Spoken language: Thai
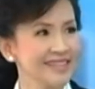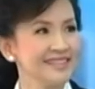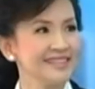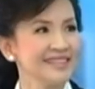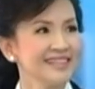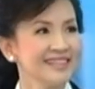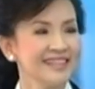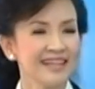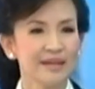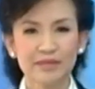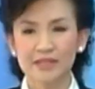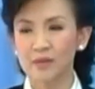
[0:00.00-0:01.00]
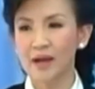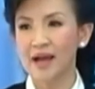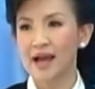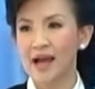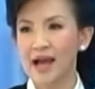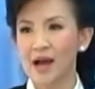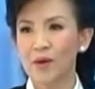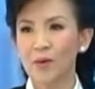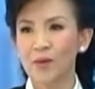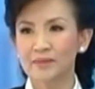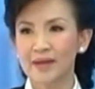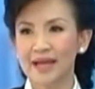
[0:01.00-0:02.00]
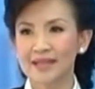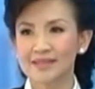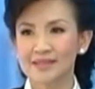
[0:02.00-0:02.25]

ส์นะคะหมายถึงว่าเอาคนมา